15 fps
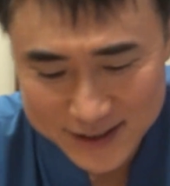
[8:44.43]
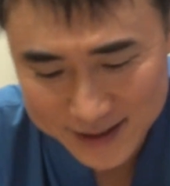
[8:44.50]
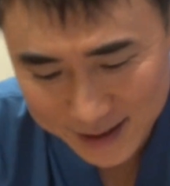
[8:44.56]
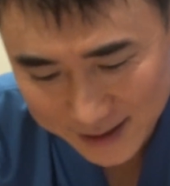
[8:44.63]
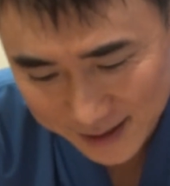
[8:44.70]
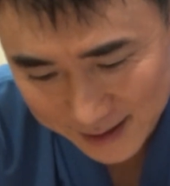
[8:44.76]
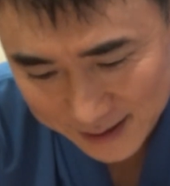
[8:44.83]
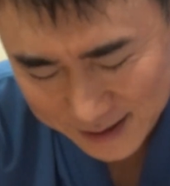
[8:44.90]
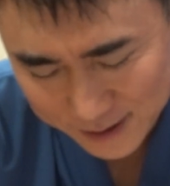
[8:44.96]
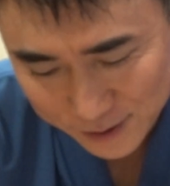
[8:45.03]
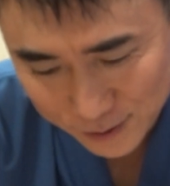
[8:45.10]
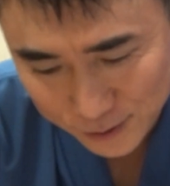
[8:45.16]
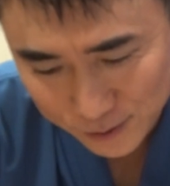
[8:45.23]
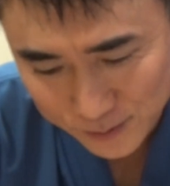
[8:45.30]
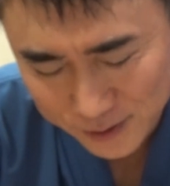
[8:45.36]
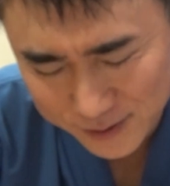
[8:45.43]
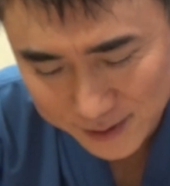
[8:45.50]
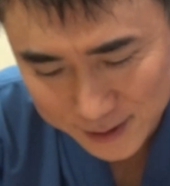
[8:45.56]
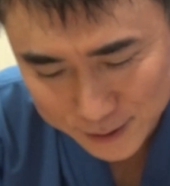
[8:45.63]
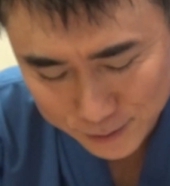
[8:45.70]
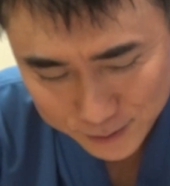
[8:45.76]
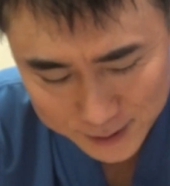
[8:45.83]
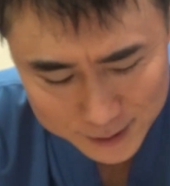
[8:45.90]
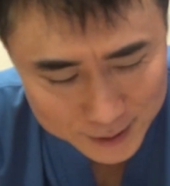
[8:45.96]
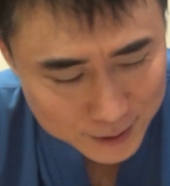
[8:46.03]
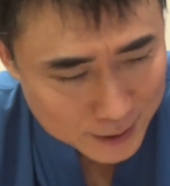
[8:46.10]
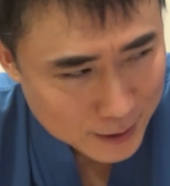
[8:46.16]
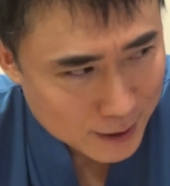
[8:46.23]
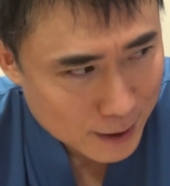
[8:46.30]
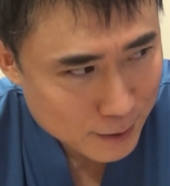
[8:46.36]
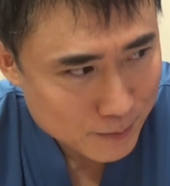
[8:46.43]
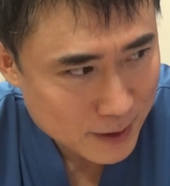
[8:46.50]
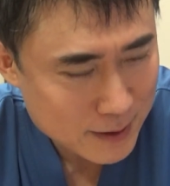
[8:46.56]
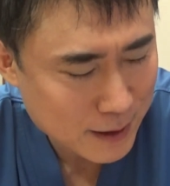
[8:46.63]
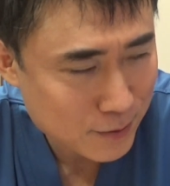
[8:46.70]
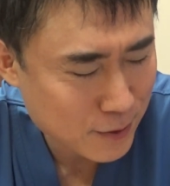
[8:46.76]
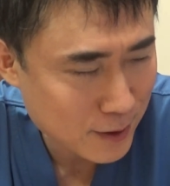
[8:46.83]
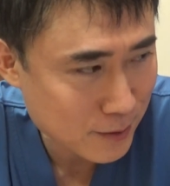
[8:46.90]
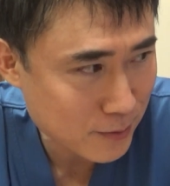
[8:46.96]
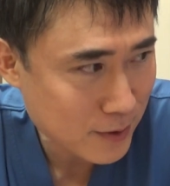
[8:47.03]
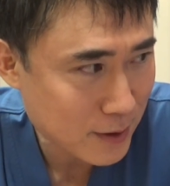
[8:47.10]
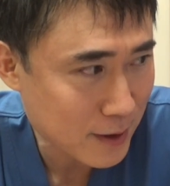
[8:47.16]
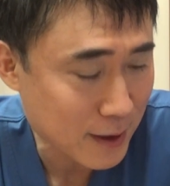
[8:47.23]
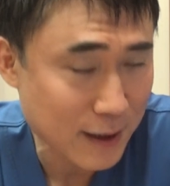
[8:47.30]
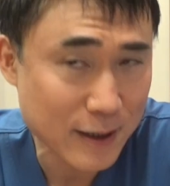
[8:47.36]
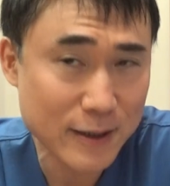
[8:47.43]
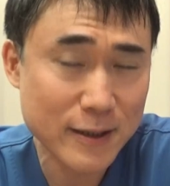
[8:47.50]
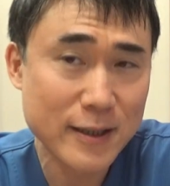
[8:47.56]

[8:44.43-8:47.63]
ちゃいけないと思うんですよね。まあ、例えば